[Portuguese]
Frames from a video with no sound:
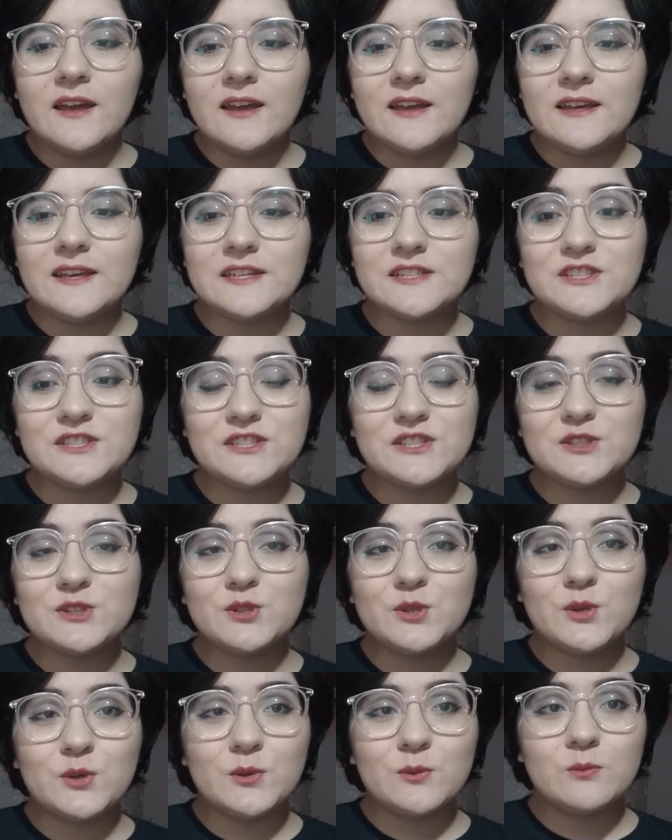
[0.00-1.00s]
E a gente
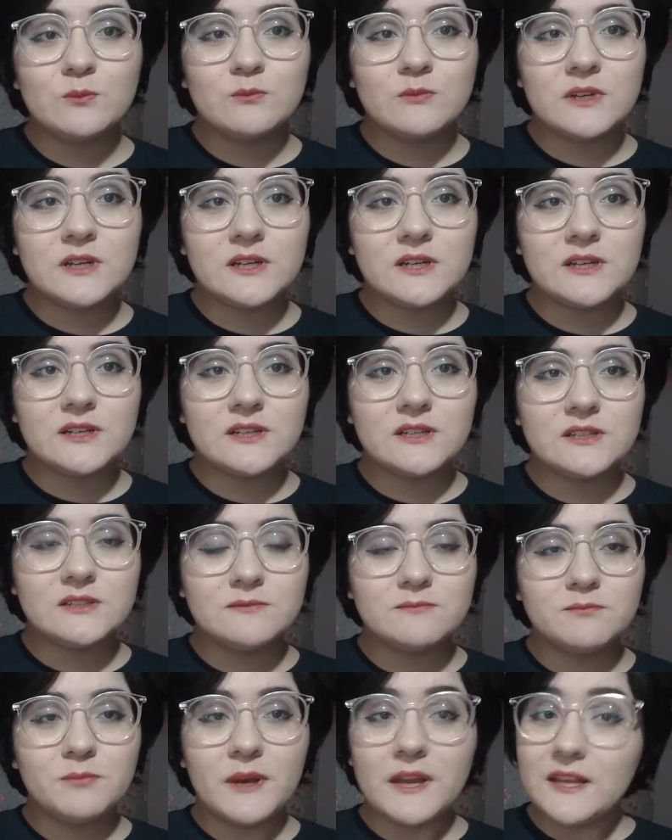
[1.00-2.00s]
achou uma
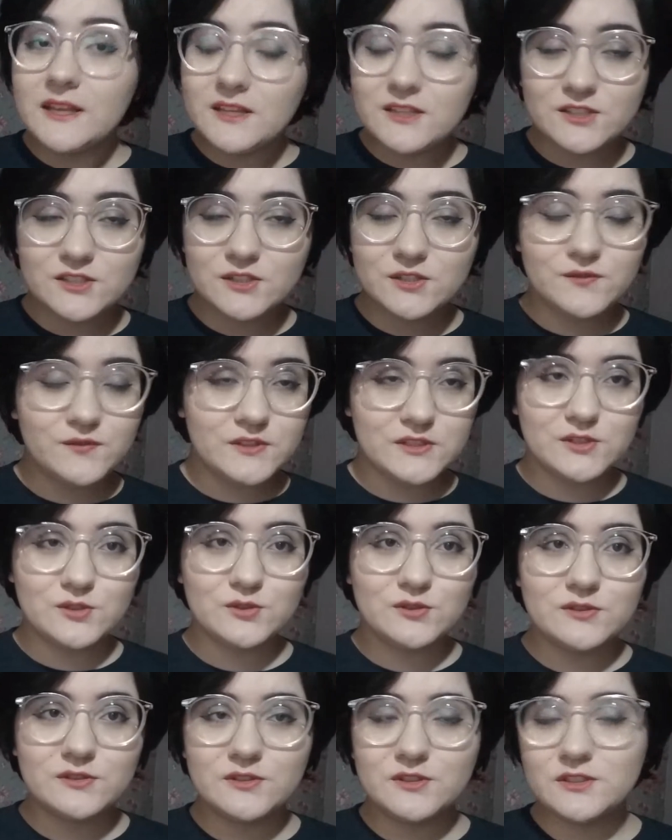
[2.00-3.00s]
playlist de
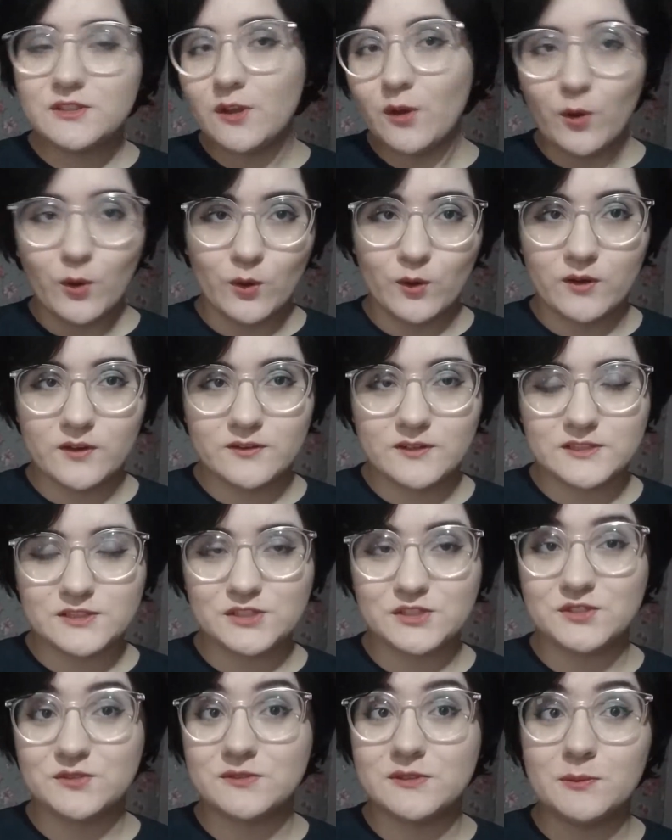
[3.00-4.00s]
vídeos de terror. A
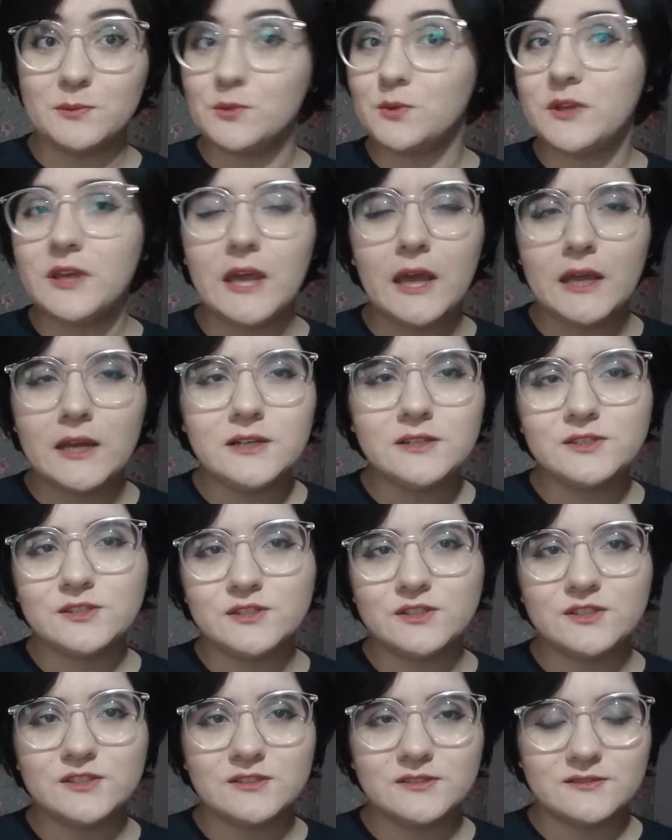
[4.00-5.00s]
gente não sabia o que era, a
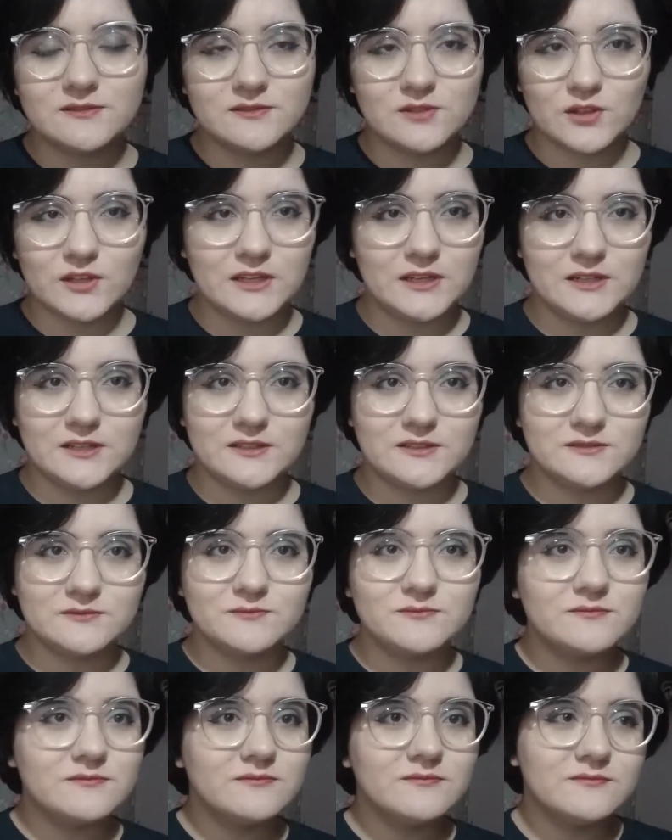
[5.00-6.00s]
gente só queria
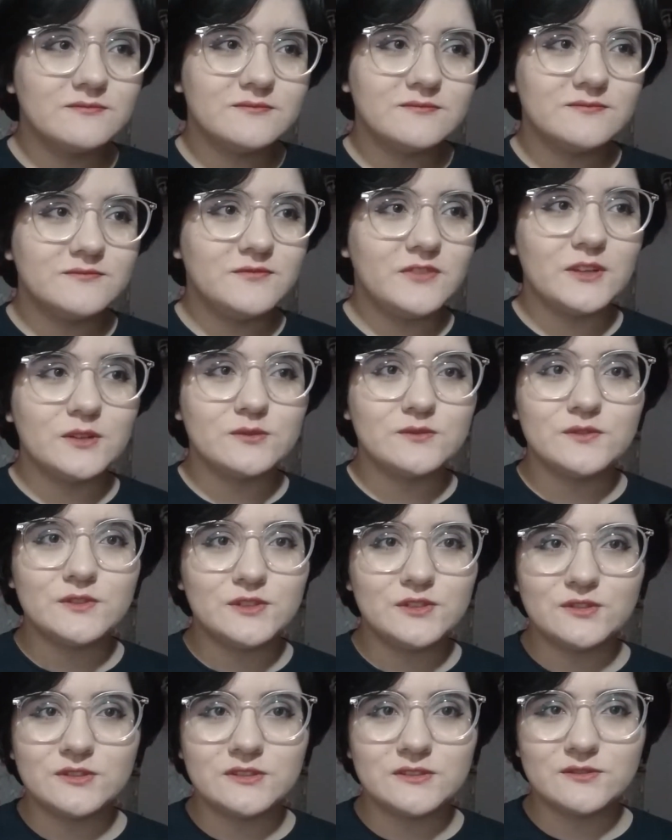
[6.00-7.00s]
ver uns
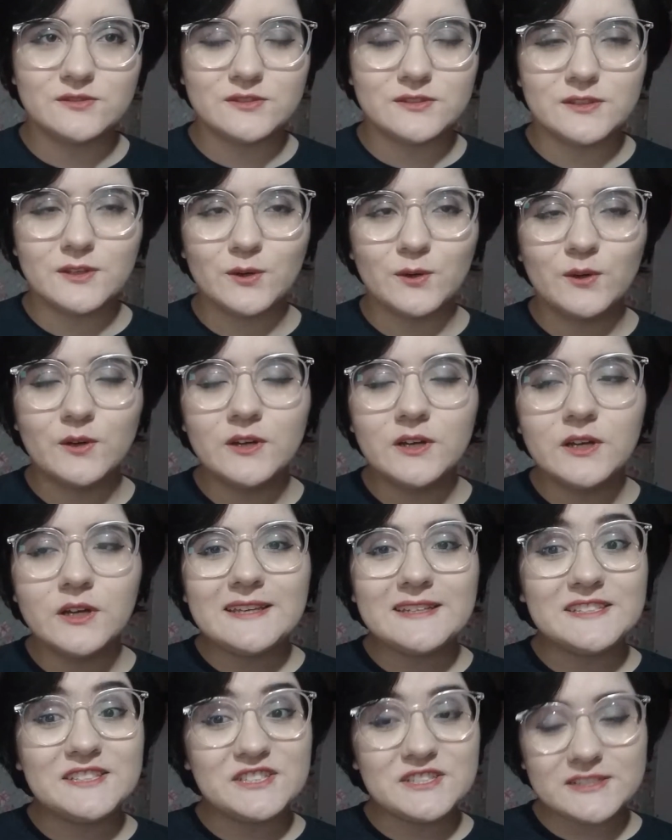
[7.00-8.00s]
videozinhos de terror
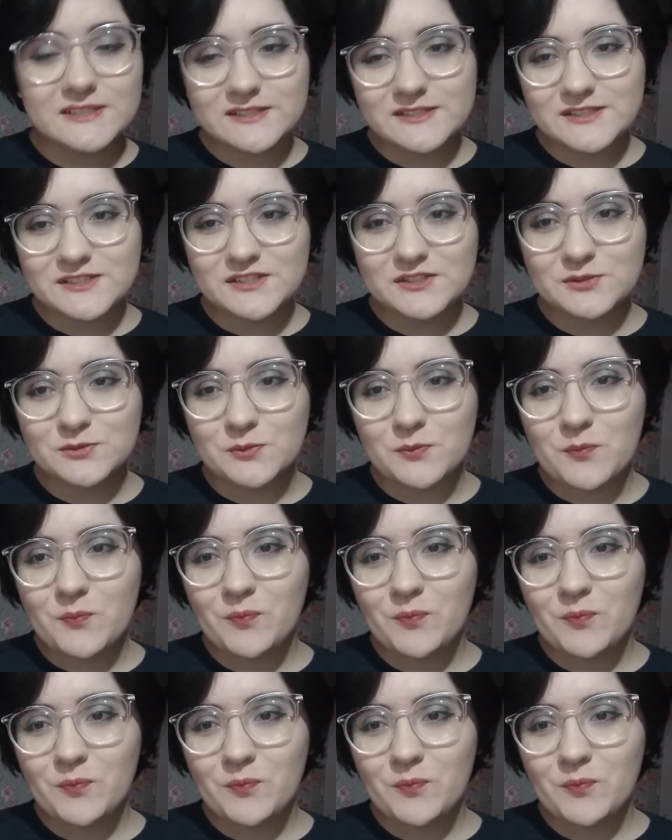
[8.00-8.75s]
e a gente assistiu.